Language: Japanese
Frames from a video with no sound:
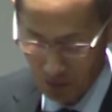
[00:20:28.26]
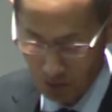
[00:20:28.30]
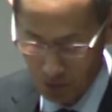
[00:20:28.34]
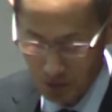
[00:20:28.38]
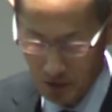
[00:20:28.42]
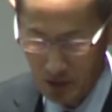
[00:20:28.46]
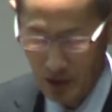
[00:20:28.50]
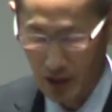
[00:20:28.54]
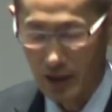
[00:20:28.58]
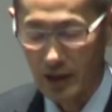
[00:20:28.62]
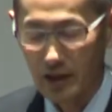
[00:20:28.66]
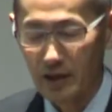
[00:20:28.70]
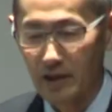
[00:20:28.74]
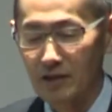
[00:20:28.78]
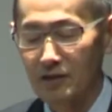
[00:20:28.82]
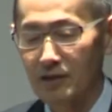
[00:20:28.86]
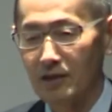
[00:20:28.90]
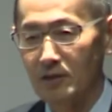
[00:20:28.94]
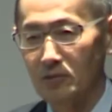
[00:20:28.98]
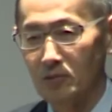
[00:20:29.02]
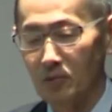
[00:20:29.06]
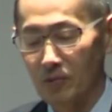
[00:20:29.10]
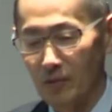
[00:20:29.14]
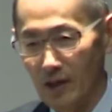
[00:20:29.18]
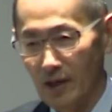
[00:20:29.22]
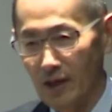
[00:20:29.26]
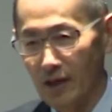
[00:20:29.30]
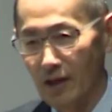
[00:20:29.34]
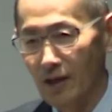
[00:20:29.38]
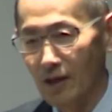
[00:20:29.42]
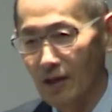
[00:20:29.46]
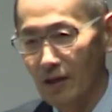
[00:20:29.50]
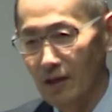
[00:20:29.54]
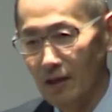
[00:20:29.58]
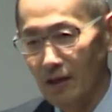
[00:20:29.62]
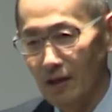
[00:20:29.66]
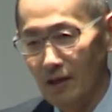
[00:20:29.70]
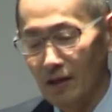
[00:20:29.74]
僕が変えたのは
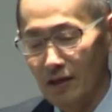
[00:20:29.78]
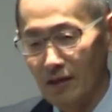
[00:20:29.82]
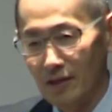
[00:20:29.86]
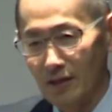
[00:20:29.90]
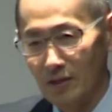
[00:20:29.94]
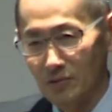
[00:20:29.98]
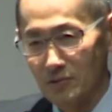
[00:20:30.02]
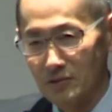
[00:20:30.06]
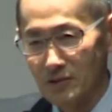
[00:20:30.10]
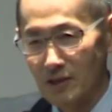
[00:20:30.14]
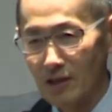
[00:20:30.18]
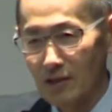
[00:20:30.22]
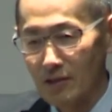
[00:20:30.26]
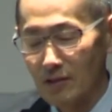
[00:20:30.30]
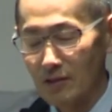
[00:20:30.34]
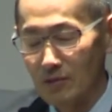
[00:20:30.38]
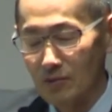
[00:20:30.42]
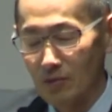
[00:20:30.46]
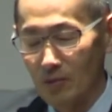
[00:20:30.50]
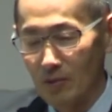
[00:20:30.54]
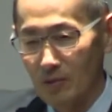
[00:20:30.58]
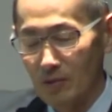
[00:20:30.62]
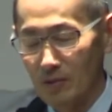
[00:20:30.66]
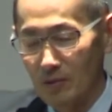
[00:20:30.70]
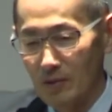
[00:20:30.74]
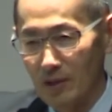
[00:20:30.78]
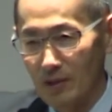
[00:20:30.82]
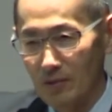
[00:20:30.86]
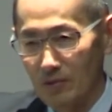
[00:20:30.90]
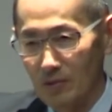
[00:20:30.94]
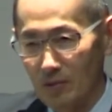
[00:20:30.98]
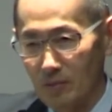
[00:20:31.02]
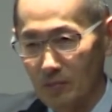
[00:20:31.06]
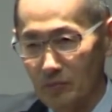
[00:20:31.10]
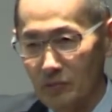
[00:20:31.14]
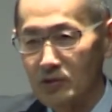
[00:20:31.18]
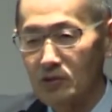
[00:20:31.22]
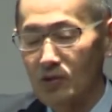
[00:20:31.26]
あのさっきのあ
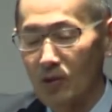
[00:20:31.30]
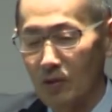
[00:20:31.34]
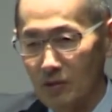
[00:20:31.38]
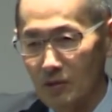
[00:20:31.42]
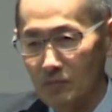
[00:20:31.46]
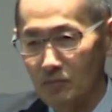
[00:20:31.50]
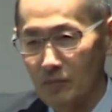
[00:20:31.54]
のビジョン、